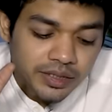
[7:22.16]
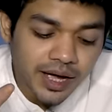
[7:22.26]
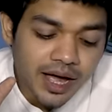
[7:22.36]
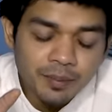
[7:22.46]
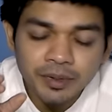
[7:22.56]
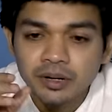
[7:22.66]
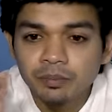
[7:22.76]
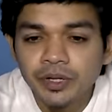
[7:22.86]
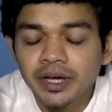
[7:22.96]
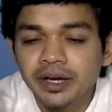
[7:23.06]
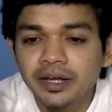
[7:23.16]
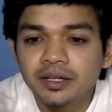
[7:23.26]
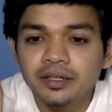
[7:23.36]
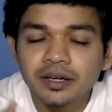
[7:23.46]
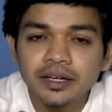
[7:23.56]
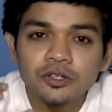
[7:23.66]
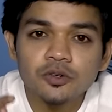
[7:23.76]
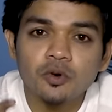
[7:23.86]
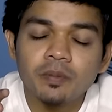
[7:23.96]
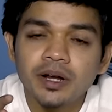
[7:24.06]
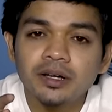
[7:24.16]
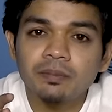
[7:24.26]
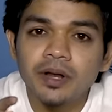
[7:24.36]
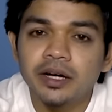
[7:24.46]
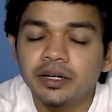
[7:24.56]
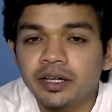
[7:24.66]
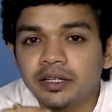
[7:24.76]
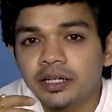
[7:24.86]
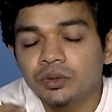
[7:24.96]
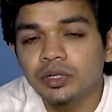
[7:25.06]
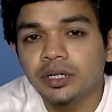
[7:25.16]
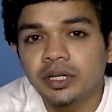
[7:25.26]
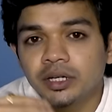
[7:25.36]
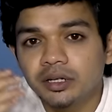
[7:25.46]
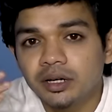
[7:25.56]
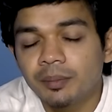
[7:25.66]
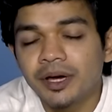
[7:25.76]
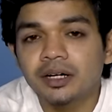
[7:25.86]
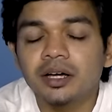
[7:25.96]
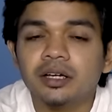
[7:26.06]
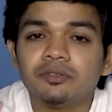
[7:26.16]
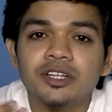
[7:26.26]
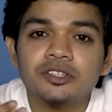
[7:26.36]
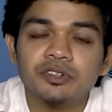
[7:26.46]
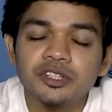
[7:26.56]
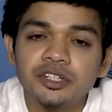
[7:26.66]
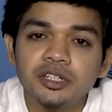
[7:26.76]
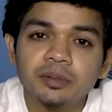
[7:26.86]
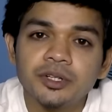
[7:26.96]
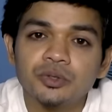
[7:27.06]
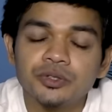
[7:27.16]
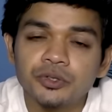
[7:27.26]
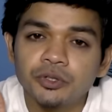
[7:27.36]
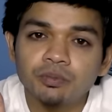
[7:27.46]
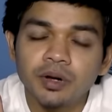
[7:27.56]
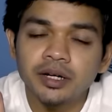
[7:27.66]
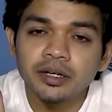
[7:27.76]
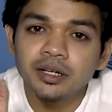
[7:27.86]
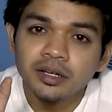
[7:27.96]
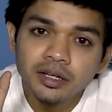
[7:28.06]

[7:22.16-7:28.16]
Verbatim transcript: यहाँ पे कंपनी का कहना था कि ये जो भोपाल का प्लांट है ये उनके अमेरिका के वेस्ट वर्जीनिया में जो इंस्टीट्यूट प्लांट है